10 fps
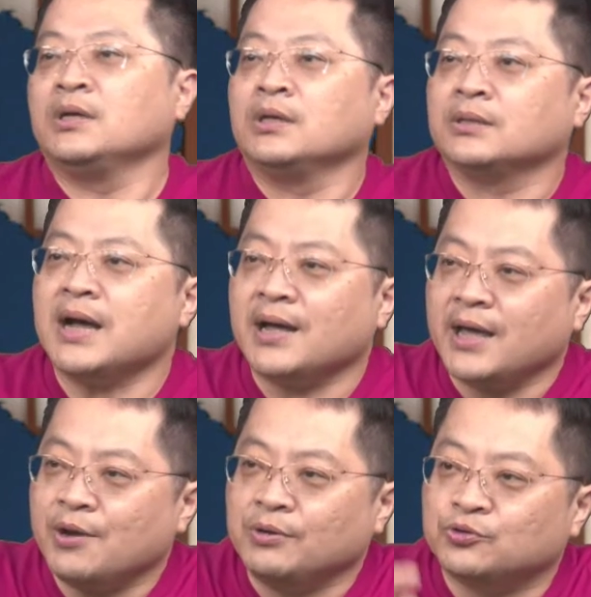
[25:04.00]
那
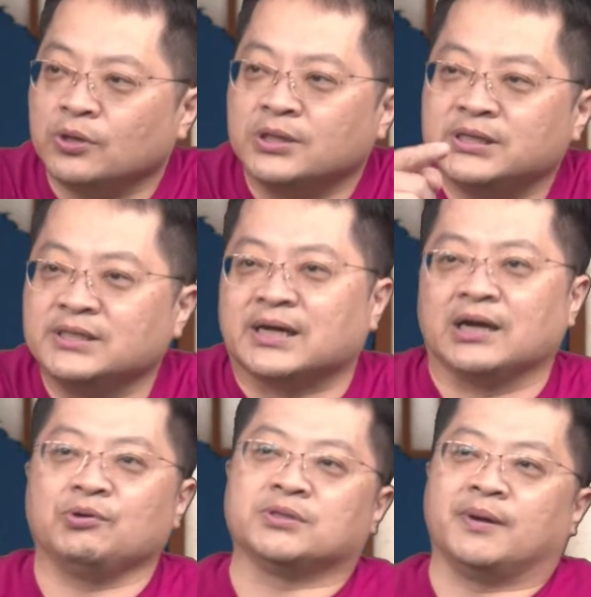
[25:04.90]
A，你说你进场了，
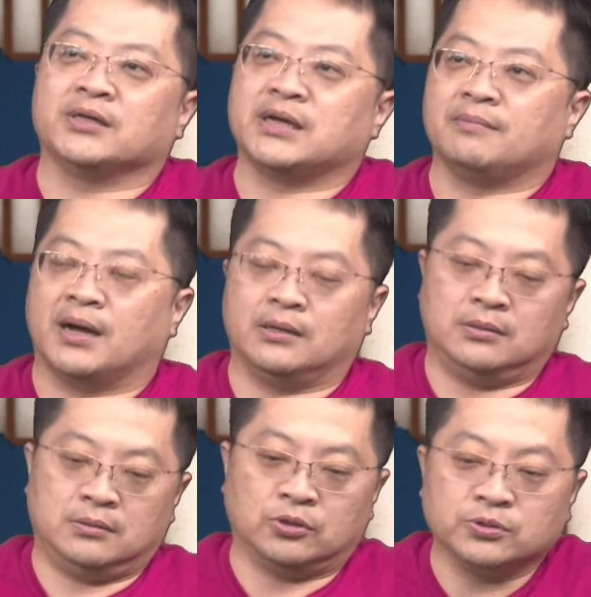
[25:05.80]
为什么还要再买？
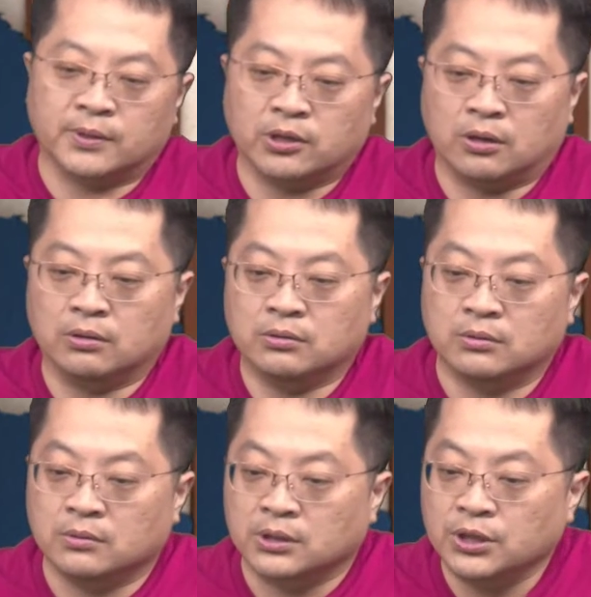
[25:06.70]
投资朋友，
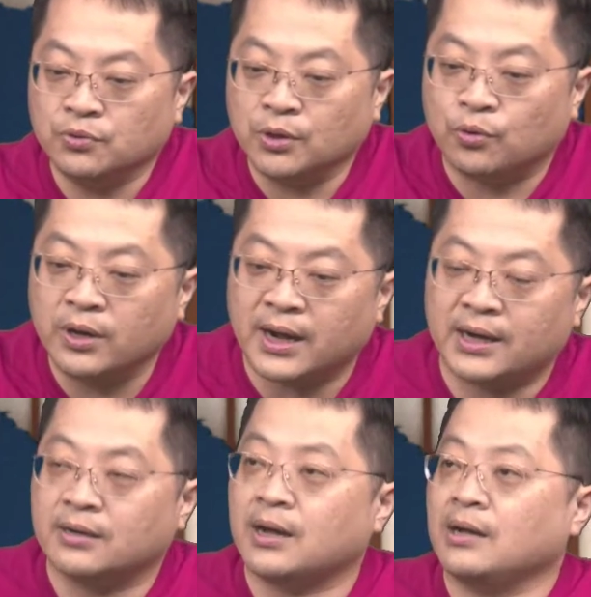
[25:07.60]
因为回来
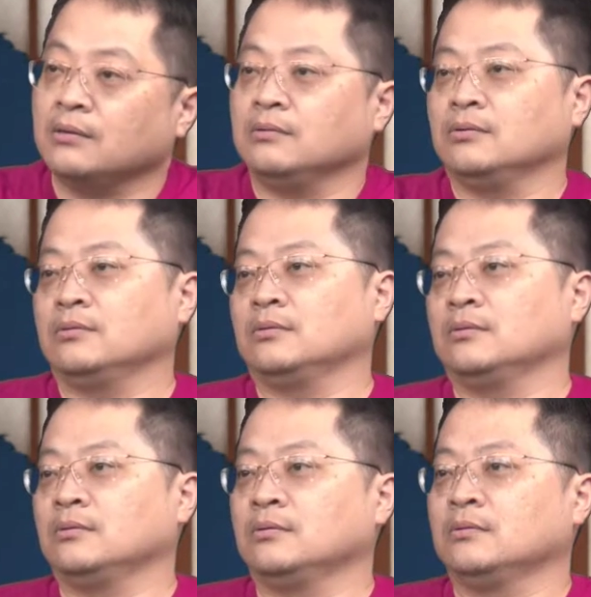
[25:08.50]
了啊，
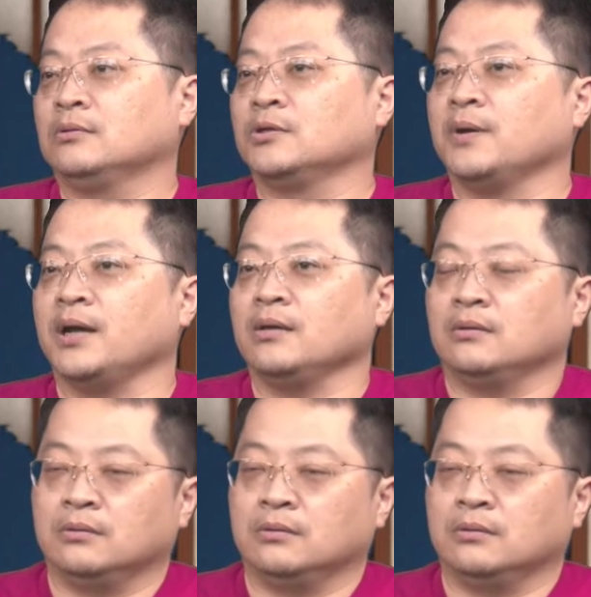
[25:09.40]
对不对？